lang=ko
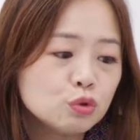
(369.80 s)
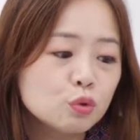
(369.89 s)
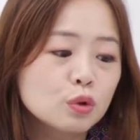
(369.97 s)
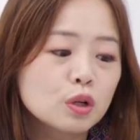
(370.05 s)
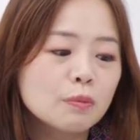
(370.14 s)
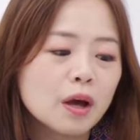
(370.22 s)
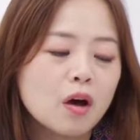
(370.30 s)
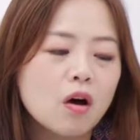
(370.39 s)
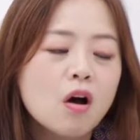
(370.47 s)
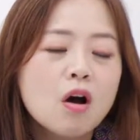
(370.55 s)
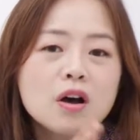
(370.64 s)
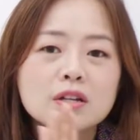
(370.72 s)
올리면
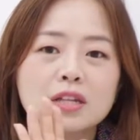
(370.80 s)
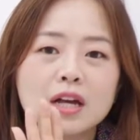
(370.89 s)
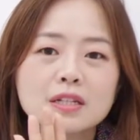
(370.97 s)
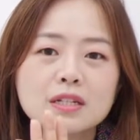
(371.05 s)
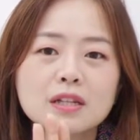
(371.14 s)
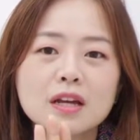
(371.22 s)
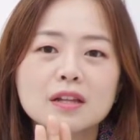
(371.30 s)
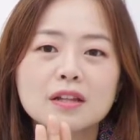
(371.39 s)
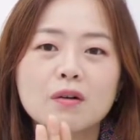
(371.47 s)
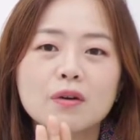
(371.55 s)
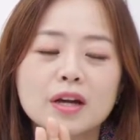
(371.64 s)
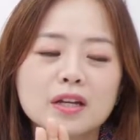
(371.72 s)
어, 사진에
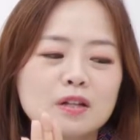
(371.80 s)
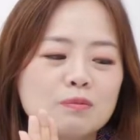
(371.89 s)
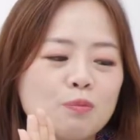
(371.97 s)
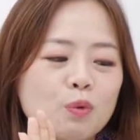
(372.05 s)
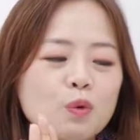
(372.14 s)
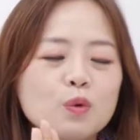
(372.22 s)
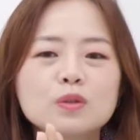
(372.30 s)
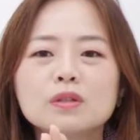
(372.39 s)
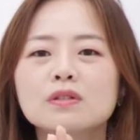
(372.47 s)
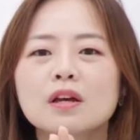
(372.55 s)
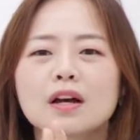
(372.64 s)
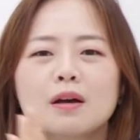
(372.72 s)
나와 있는
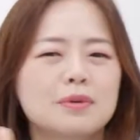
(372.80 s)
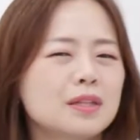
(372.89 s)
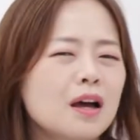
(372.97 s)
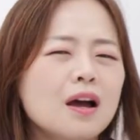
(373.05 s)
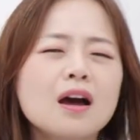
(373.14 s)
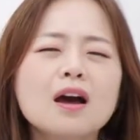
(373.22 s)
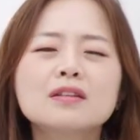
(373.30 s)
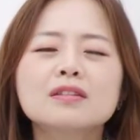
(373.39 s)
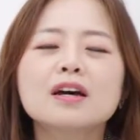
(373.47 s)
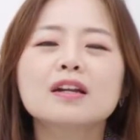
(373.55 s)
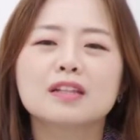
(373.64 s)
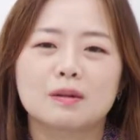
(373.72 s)
모든 색감이 다
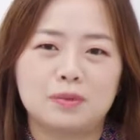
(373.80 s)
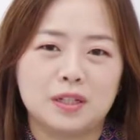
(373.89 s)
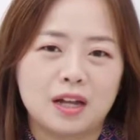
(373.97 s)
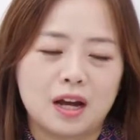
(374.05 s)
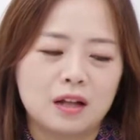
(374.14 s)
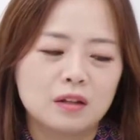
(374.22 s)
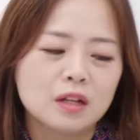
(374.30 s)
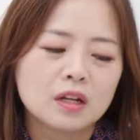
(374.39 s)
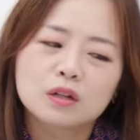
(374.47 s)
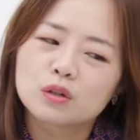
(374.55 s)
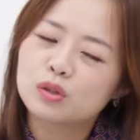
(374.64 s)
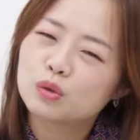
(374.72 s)
살아납니다
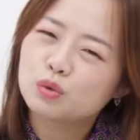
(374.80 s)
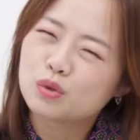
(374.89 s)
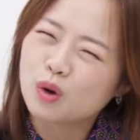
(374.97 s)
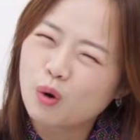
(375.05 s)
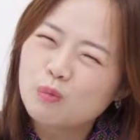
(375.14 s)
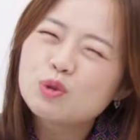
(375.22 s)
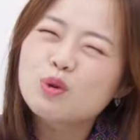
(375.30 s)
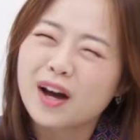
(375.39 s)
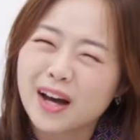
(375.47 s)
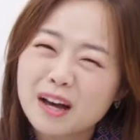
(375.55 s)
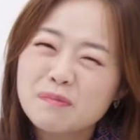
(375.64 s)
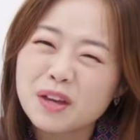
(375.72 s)
그런데 또 너무
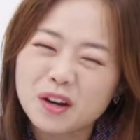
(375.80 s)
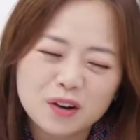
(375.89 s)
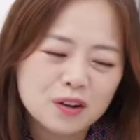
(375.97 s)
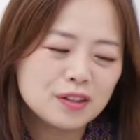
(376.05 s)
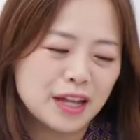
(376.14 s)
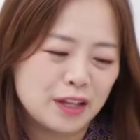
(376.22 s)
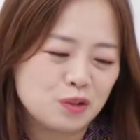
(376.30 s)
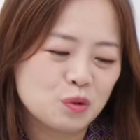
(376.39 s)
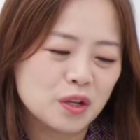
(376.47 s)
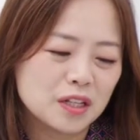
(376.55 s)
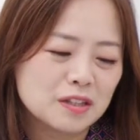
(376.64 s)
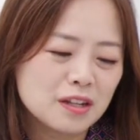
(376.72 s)
과하면 안
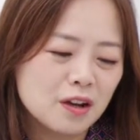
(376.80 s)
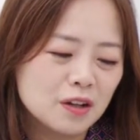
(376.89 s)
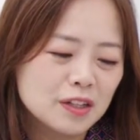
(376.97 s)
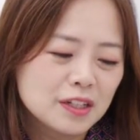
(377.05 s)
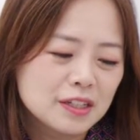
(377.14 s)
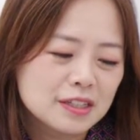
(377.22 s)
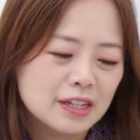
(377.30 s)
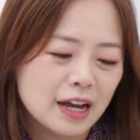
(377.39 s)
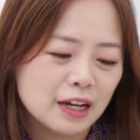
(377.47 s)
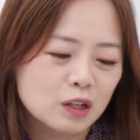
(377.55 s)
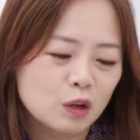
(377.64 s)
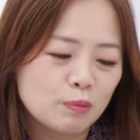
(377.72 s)
좋겠죠?
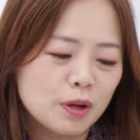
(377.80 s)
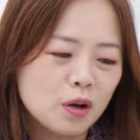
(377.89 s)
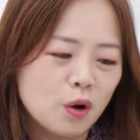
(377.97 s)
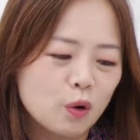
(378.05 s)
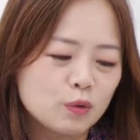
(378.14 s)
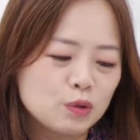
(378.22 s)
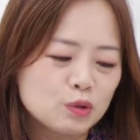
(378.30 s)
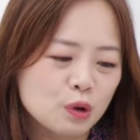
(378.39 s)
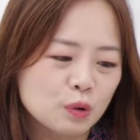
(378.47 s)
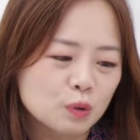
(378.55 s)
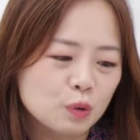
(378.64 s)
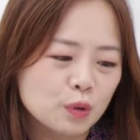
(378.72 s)
자 그러면 어느
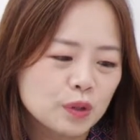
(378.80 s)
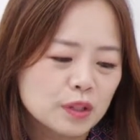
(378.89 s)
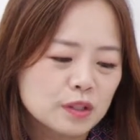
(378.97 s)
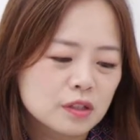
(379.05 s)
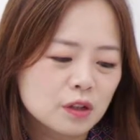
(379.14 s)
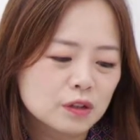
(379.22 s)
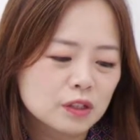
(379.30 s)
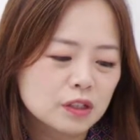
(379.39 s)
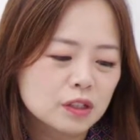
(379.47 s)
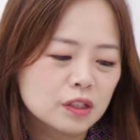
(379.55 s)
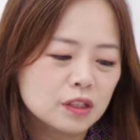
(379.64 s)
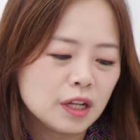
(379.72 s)
정도
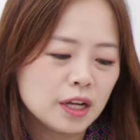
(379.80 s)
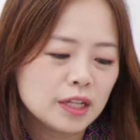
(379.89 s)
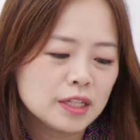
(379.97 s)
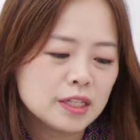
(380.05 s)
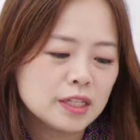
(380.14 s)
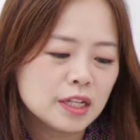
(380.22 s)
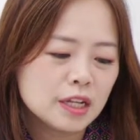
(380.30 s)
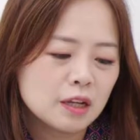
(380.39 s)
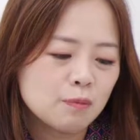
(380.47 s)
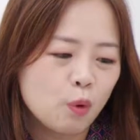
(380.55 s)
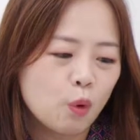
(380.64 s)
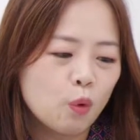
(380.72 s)
저는 한
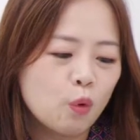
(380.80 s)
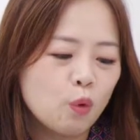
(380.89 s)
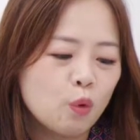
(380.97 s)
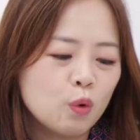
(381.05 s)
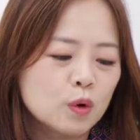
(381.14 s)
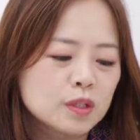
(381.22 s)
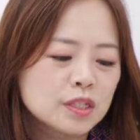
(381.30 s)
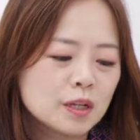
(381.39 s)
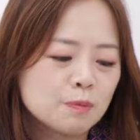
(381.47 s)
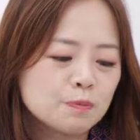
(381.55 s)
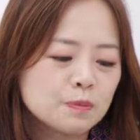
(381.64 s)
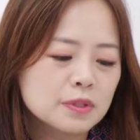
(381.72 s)
10, 5,
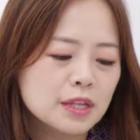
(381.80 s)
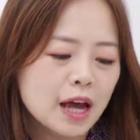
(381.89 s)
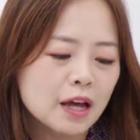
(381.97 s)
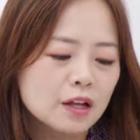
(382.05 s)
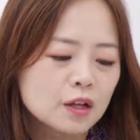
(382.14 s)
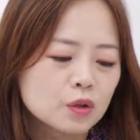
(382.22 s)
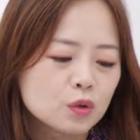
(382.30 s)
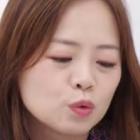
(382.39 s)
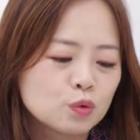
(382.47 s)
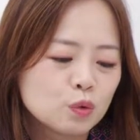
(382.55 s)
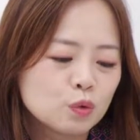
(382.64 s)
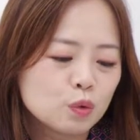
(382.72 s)

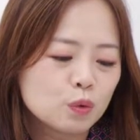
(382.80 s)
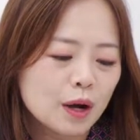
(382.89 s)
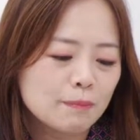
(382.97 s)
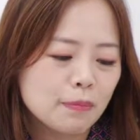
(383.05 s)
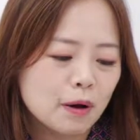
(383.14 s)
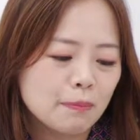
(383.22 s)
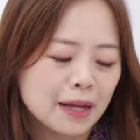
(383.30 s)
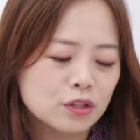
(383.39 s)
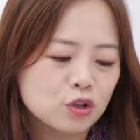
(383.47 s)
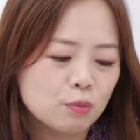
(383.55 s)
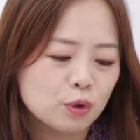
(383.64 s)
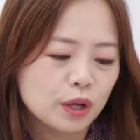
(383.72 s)
14요 정도로 한번
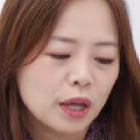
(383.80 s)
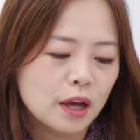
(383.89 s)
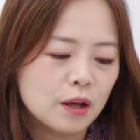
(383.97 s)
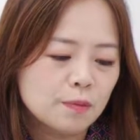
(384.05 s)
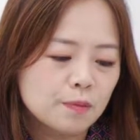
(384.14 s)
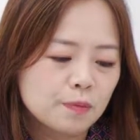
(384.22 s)
맞춰볼게요.